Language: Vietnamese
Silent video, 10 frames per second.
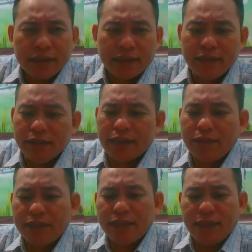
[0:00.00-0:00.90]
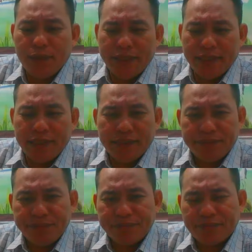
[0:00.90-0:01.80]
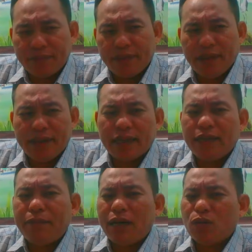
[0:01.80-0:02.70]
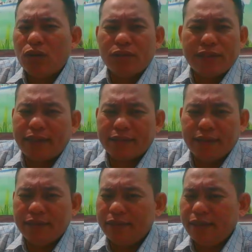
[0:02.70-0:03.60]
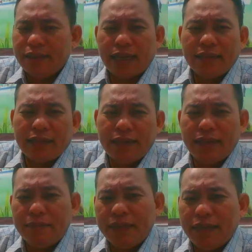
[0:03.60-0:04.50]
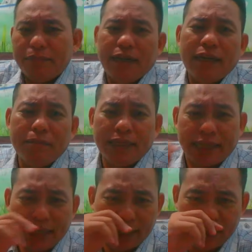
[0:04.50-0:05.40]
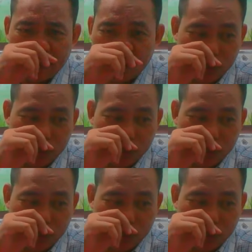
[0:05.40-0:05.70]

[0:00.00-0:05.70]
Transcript: có những cái vấn đề quý vị thì chắc là bà con nó thật sự riêng cảnh tê là bây giờ mình lên mình khỉa để cho